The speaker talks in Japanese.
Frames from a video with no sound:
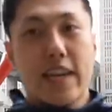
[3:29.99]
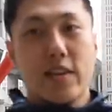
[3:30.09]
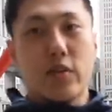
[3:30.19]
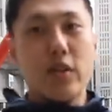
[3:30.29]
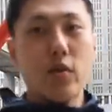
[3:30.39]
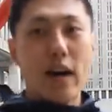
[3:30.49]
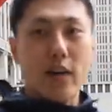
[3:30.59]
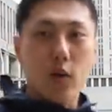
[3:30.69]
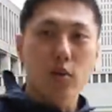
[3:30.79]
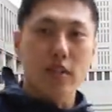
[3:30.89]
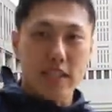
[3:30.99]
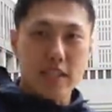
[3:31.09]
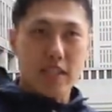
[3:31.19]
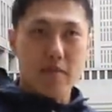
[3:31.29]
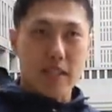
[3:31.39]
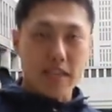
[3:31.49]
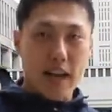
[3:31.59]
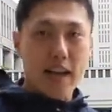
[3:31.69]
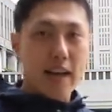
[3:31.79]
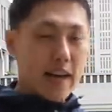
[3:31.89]
えーと、色は紺にしました
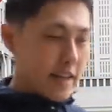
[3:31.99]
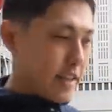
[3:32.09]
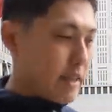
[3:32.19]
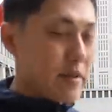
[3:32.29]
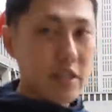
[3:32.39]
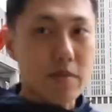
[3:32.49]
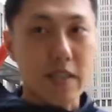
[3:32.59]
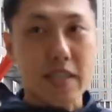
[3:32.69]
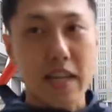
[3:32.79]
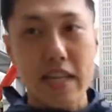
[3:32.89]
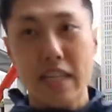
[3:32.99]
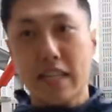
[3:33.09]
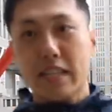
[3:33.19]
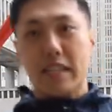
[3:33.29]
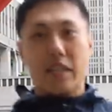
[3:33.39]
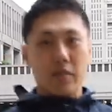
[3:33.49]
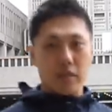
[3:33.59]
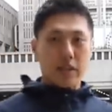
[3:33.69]
はいネイビーにしましたなの